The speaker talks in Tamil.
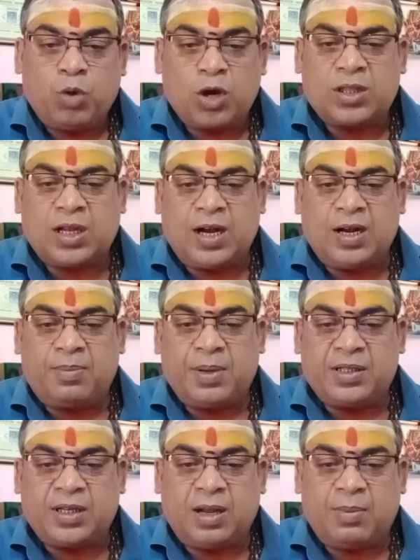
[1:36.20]
முகத்தில் என்ன
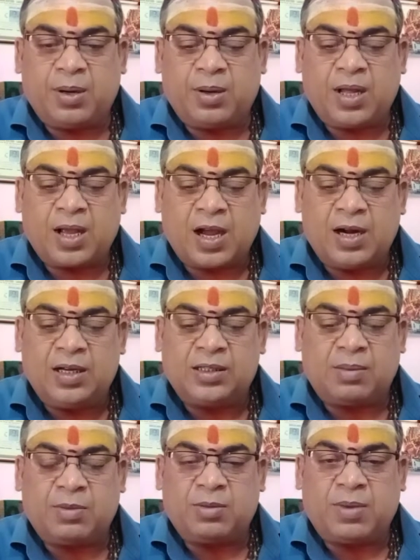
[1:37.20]
பிரச்சனை அப்படின்னா கண்
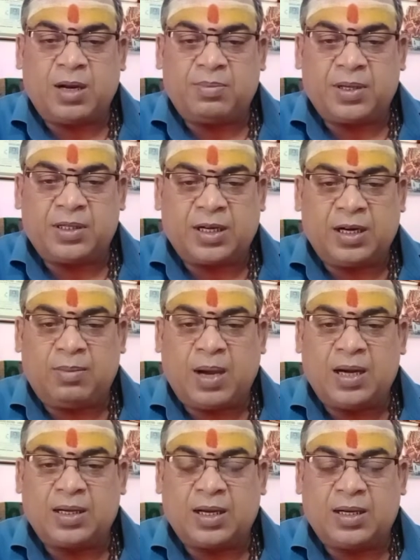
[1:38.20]
சம்மந்தமான பிரச்சனைகள்
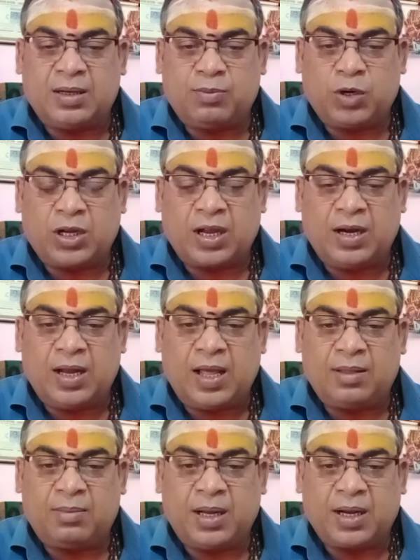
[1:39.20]
மாறு கண் முட்டை கண்
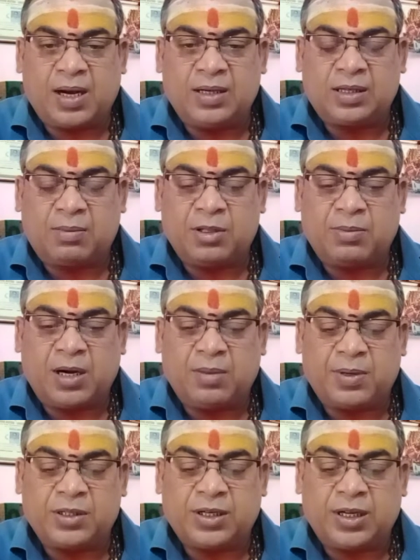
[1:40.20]
அந்த மாதிரி கண் சம்மந்தமான
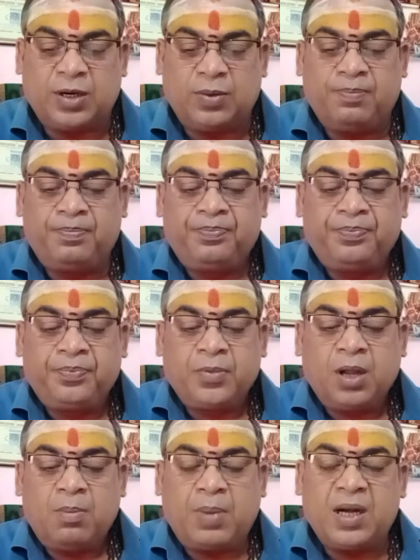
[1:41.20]
பிரச்சனைகளும்
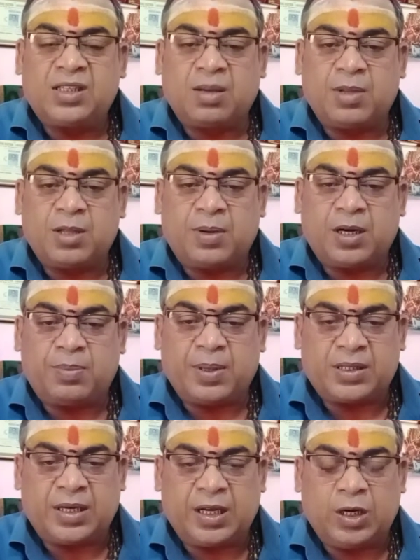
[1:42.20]
பல் சம்மந்தப்பட்ட
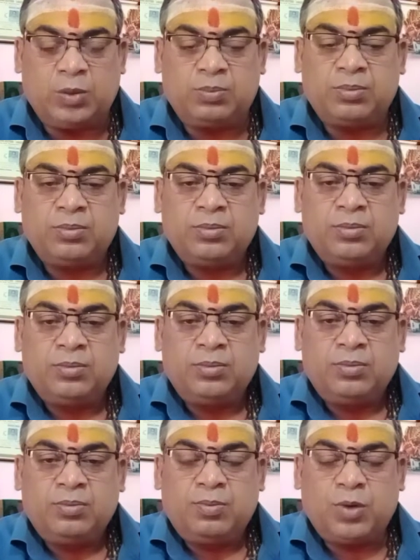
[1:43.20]
பிரச்சனைகளும்
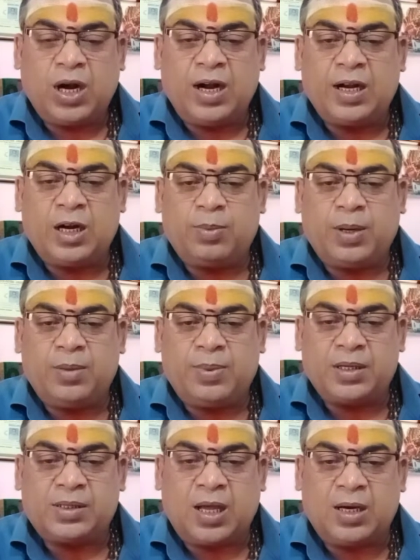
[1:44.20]
முன்னாடி ரெண்டு பல்
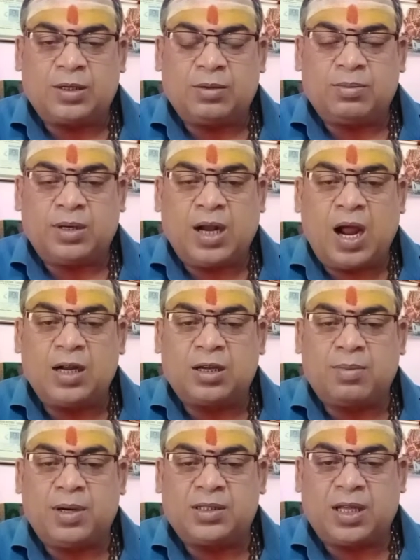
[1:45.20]
பெருசாக இருக்கும் இல்லை
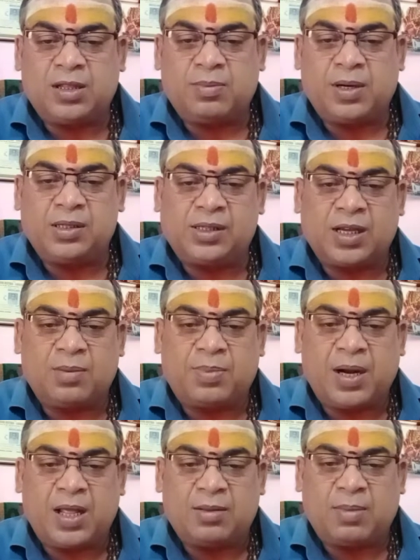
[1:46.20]
அடுக்கு பல் சந்து பல்
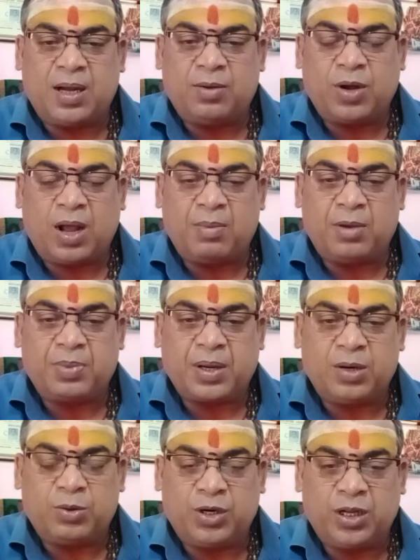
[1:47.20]
சிங்கப்பல் அந்த மாதிரி ஒரு
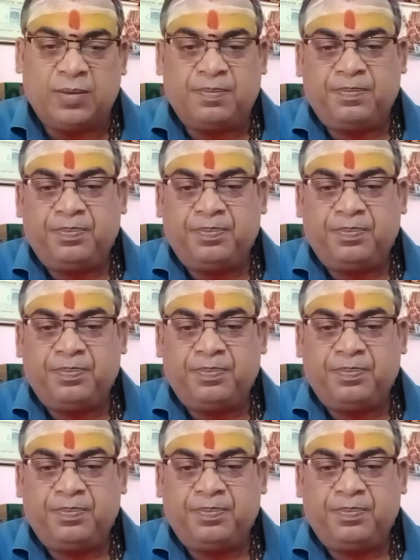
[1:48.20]
அமைப்புகள் உண்டு